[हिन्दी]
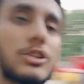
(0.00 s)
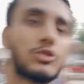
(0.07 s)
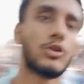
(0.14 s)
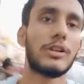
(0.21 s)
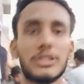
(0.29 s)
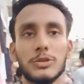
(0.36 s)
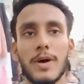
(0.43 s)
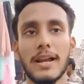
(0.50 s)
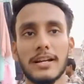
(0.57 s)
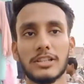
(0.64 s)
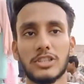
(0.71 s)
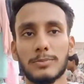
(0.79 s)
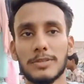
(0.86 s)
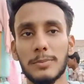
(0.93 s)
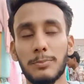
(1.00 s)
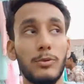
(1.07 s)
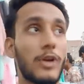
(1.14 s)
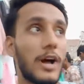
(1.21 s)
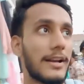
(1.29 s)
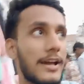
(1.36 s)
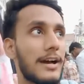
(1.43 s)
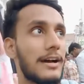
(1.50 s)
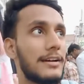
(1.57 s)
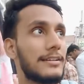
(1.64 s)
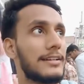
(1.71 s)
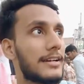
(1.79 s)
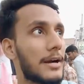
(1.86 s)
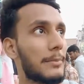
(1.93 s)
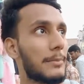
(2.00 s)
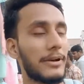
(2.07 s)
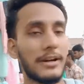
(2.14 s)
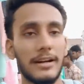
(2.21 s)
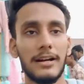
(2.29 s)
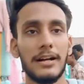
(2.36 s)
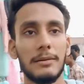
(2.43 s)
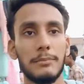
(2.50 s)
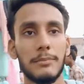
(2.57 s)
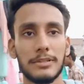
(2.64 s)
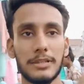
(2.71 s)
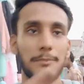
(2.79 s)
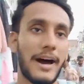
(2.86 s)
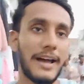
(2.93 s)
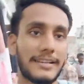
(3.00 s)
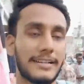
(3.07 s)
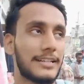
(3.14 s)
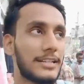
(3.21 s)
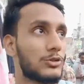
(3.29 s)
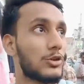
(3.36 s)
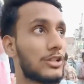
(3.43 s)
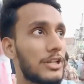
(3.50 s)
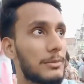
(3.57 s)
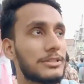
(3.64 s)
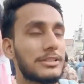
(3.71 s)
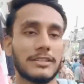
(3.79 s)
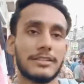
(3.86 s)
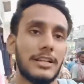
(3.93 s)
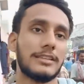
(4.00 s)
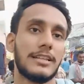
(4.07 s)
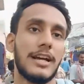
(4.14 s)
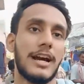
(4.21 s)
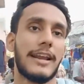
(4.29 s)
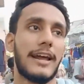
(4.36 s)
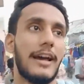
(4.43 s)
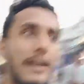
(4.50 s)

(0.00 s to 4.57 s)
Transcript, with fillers: जो कि सिवान का सबसे पुराना एक कपड़ा का मतलब मार्केट है जो कि अभी तक चलते आ रहा